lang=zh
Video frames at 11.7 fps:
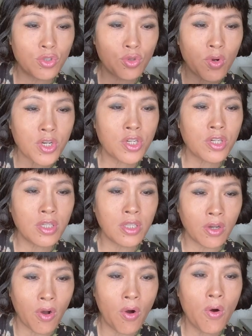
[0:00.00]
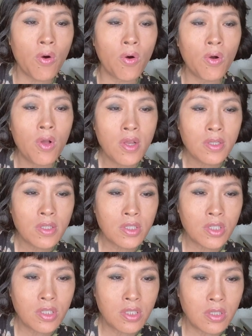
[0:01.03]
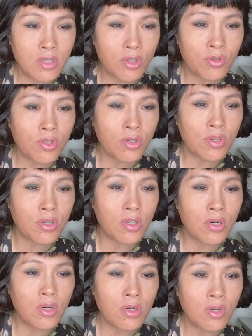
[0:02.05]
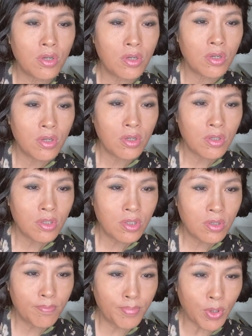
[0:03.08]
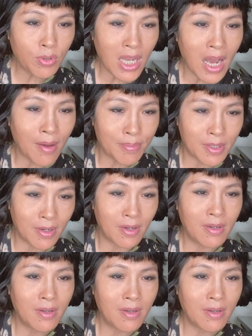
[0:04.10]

做事以后，就是 build up 的。